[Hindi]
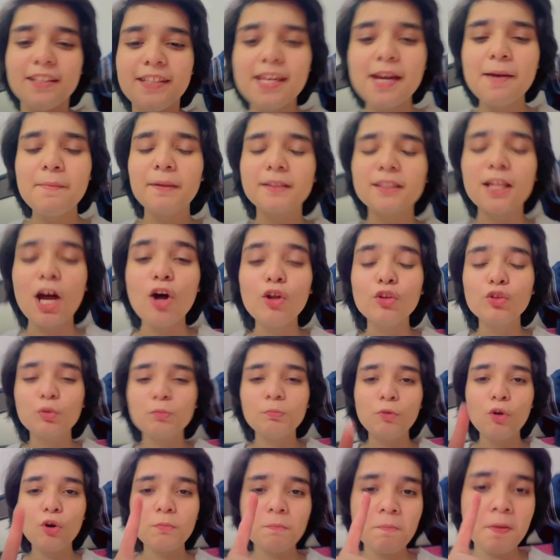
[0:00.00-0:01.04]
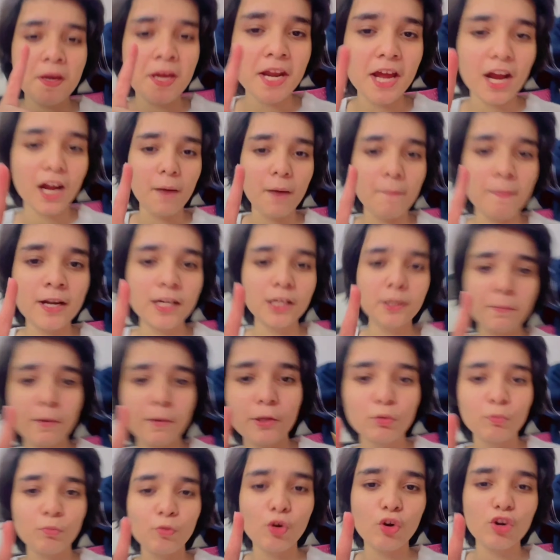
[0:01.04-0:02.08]
ये बताओ तुम लोग मेरे कमेंट
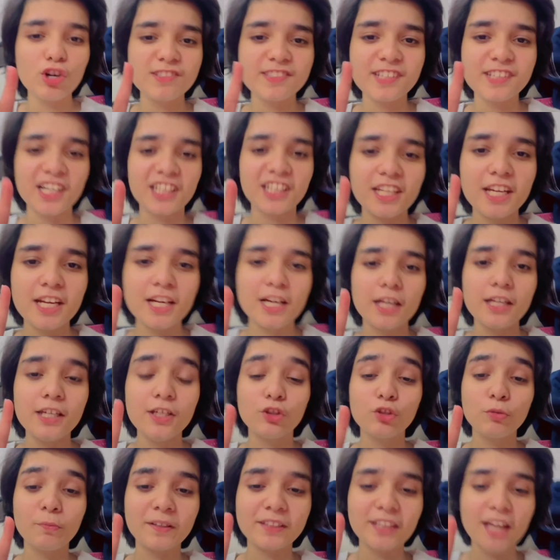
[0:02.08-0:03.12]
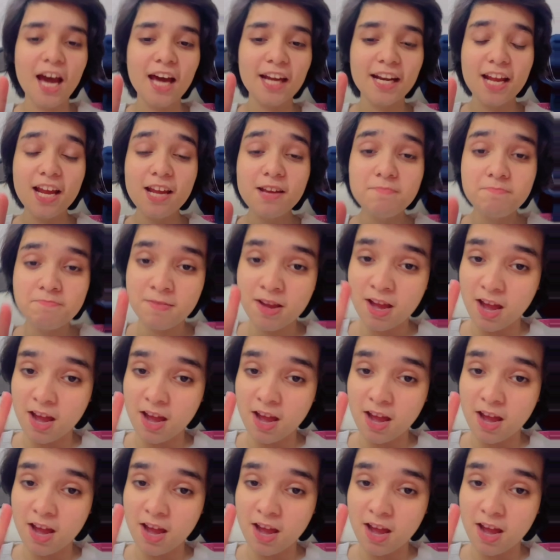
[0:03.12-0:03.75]
में तुम लोगों ने सेटिंग करी तो बता रहे हैं